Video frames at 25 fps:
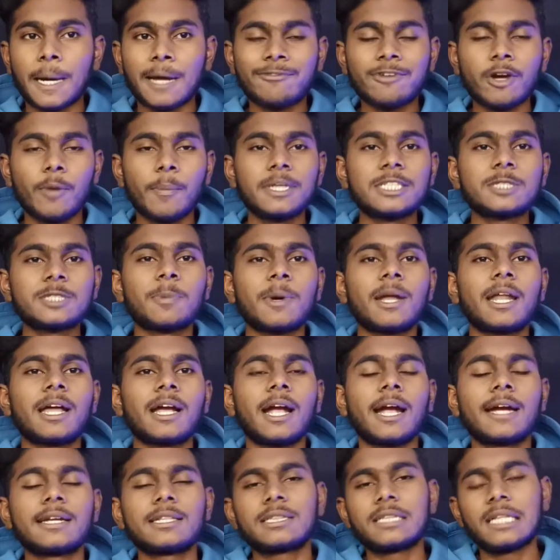పర్ఫార్మెన్స్
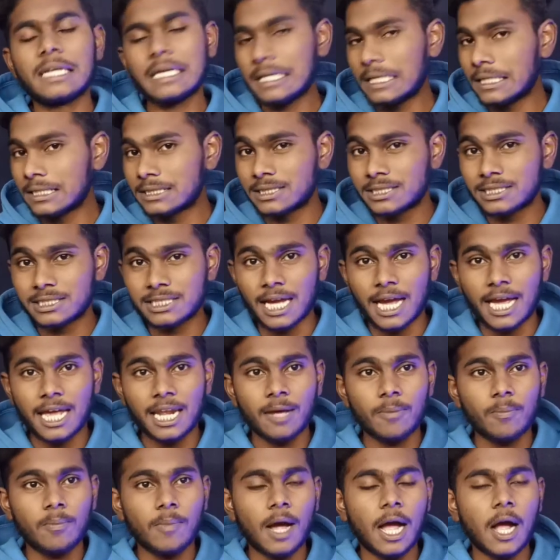పరంగా అయితే
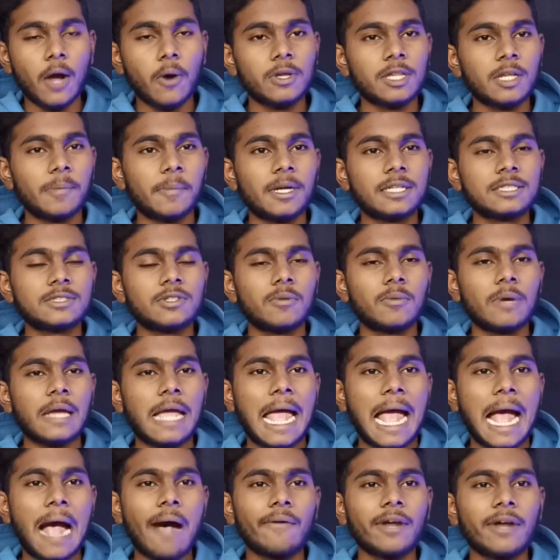చాలా బాగోదన్నమాట సో
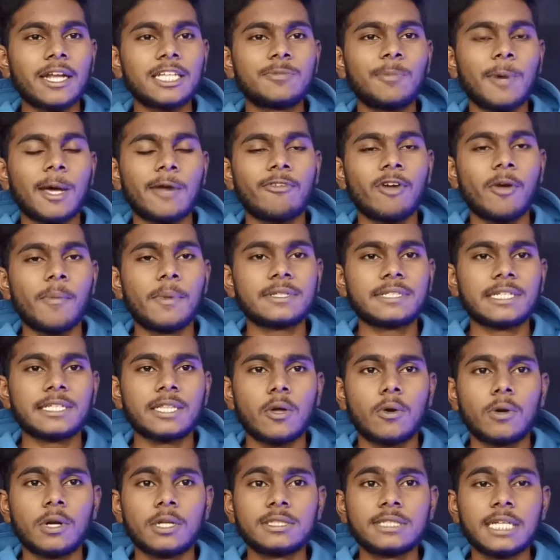యావరేజ్ పర్ఫార్మెన్స్
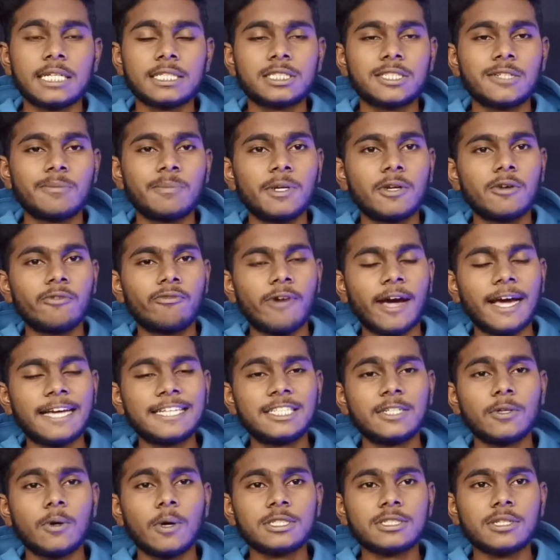అయితే ఉంటుంది జస్ట్ మీకు
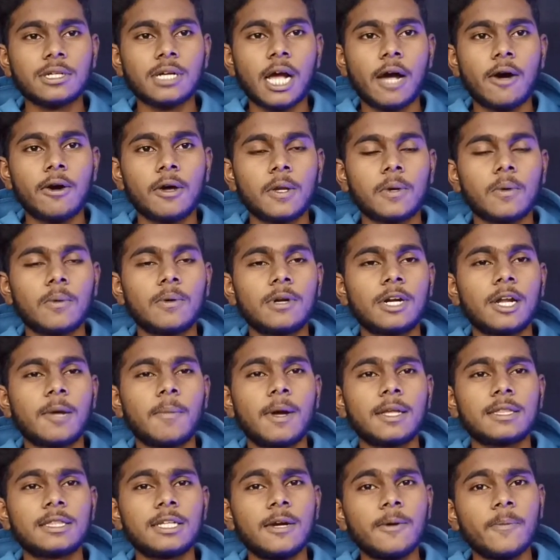ఫైవ్ జీ కోసం కావాలనుకుంటే
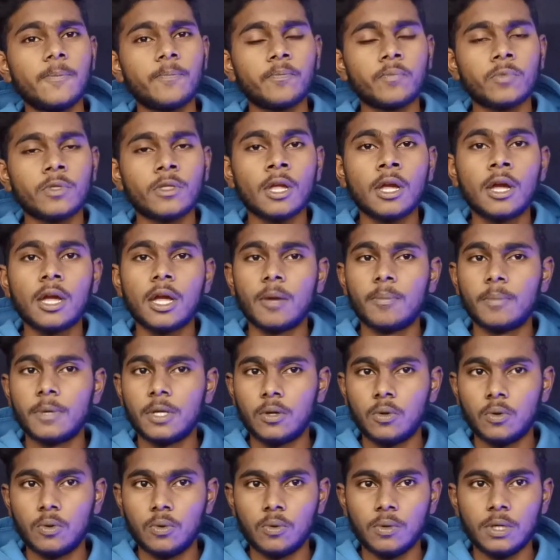మాత్రం
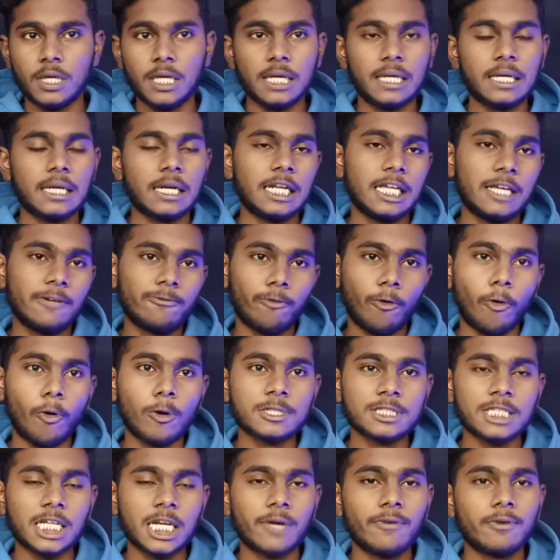మీరు ఇక్కడ ఈ
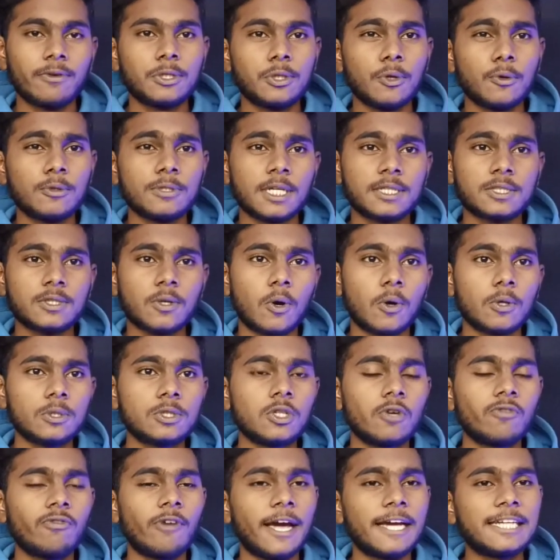ఫోన్స్ అనేవి చూస్
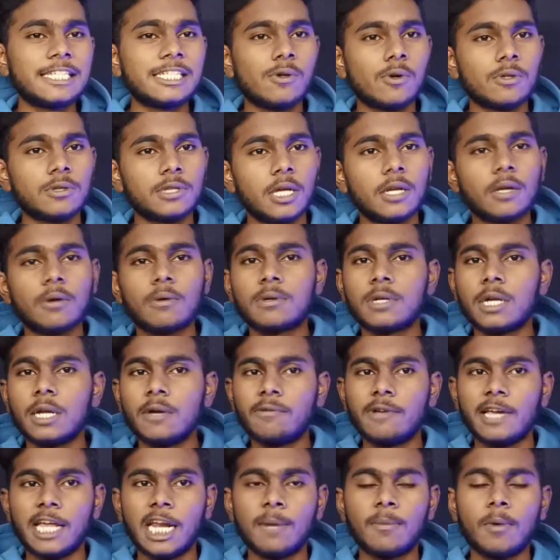చేసుకోవచ్చు ఫైవ్ జీ
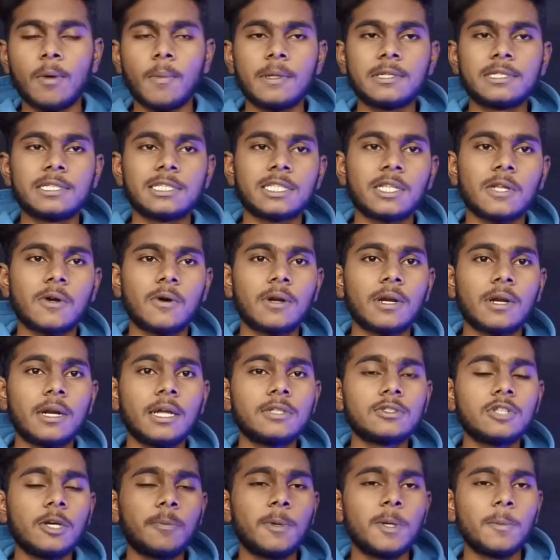వద్దనుకుంటే వేరే మొబైల్స్ అయితే
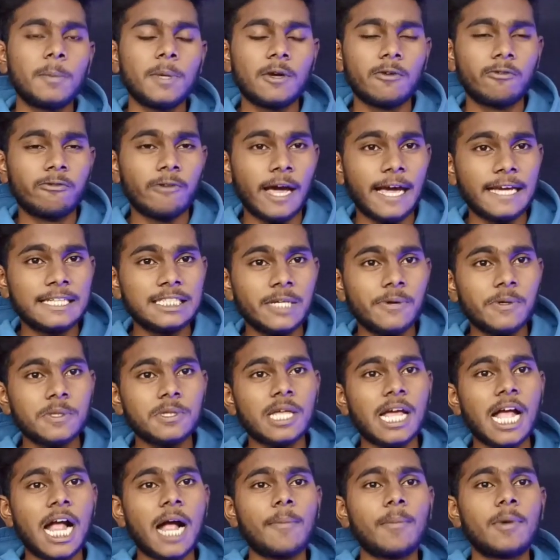ఉన్నాయి సో ఇప్పుడు మీకు ఫైవ్ జీ
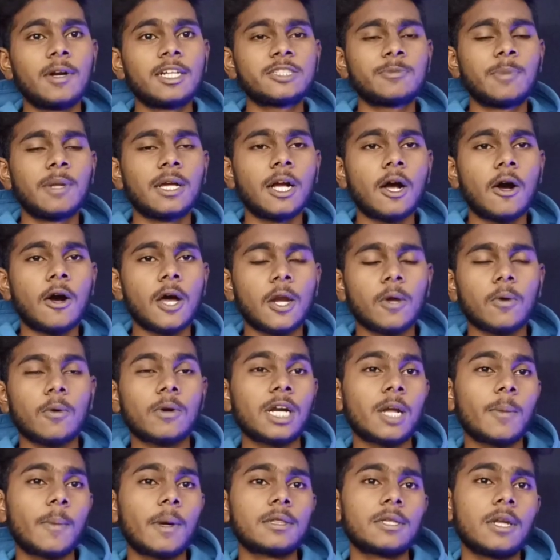విత్ ఆండ్రాయిడ్ డిస్ప్లే
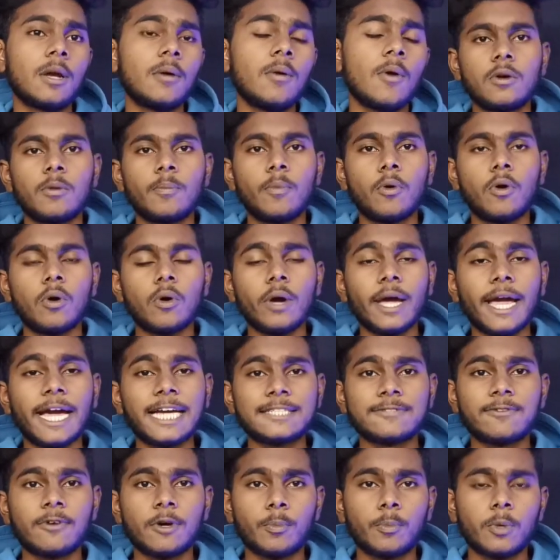కావాలనుకుంటే మాత్రం పోకో
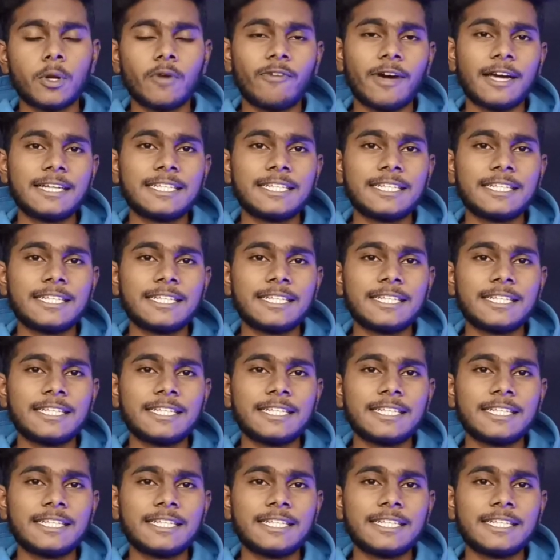ఎక్స్ ఫోర్ ప్రో